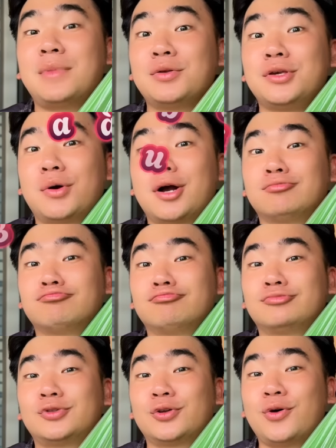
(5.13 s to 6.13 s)
bao nhiêu không?
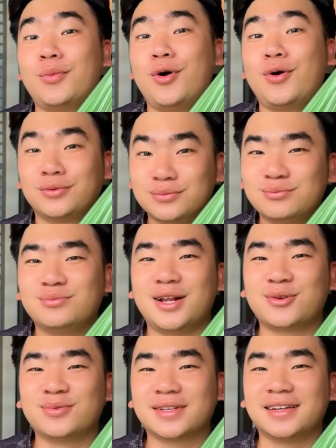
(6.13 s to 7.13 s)
Tôi tò mò,
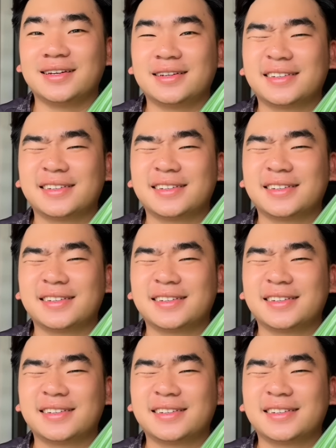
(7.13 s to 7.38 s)
bạn cũng thế.